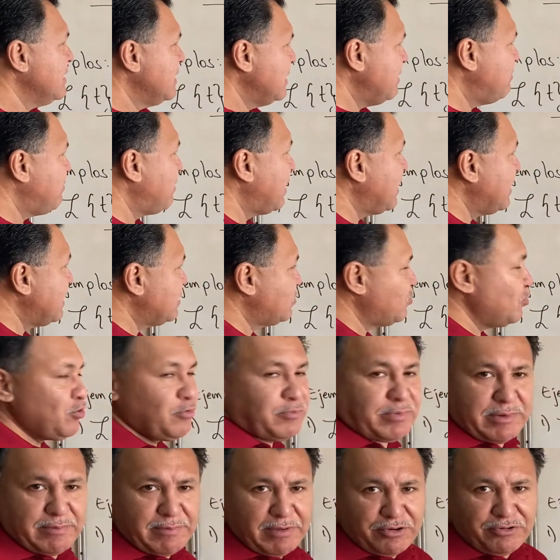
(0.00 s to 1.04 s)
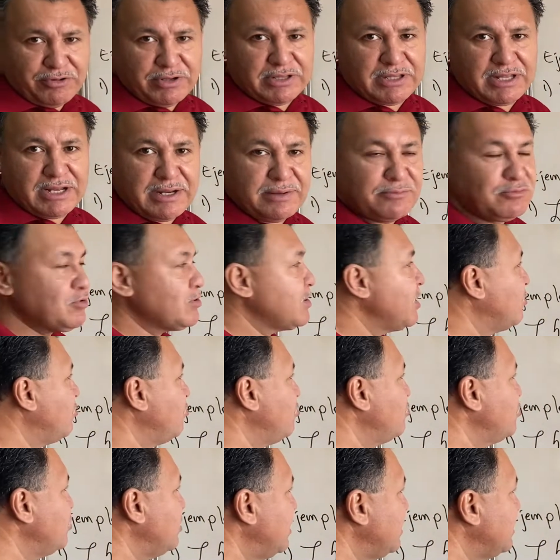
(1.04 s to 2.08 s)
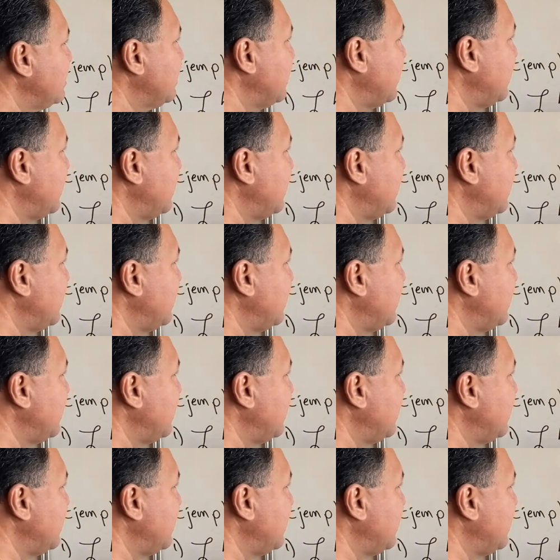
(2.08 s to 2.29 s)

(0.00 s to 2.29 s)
Y para esto lo primero que tenemos que conocer es